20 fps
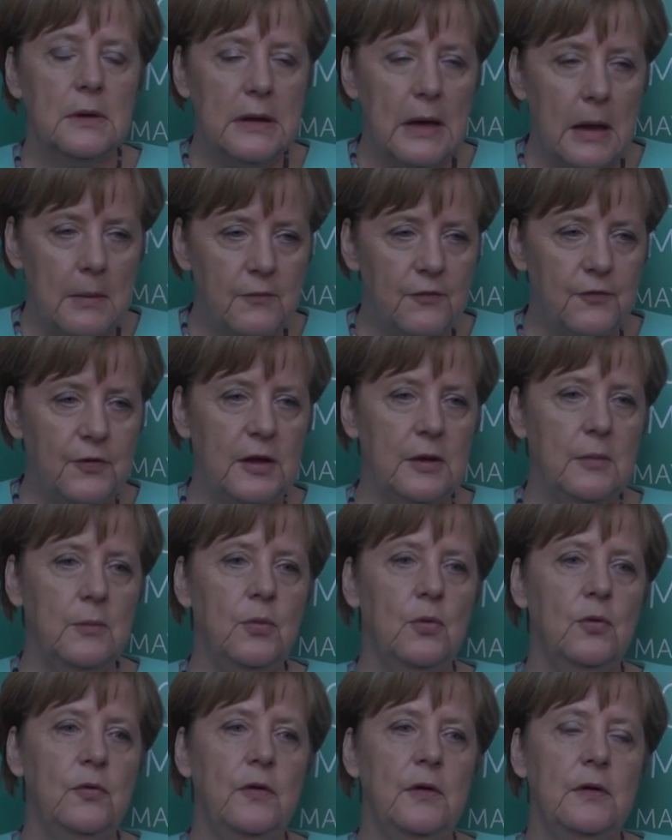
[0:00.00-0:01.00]
Kampf gegen
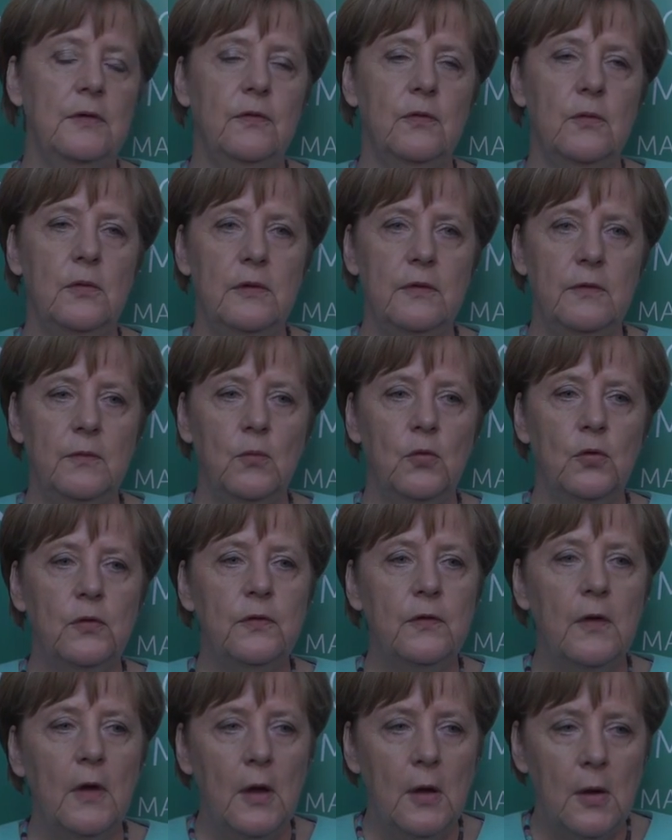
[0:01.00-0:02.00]

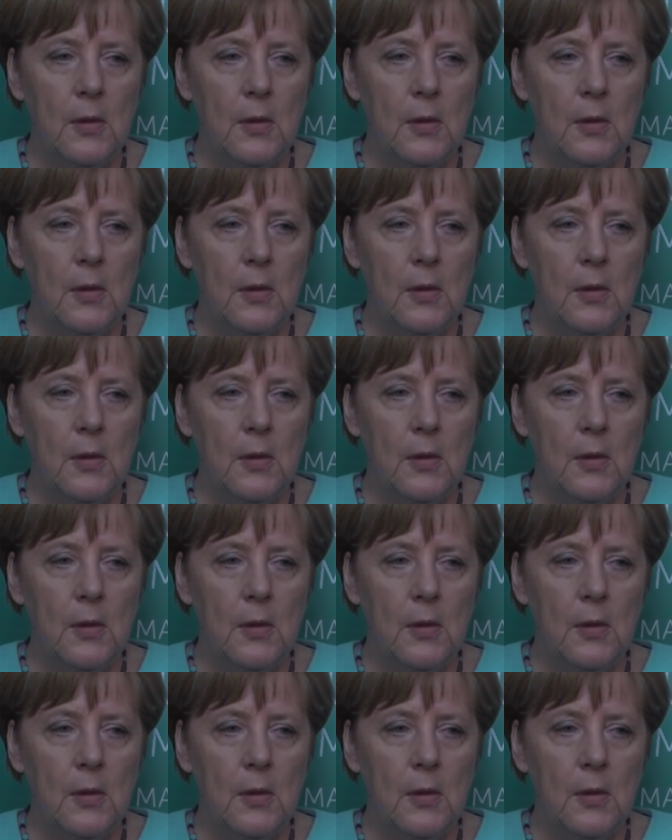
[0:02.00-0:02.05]
Protektionismus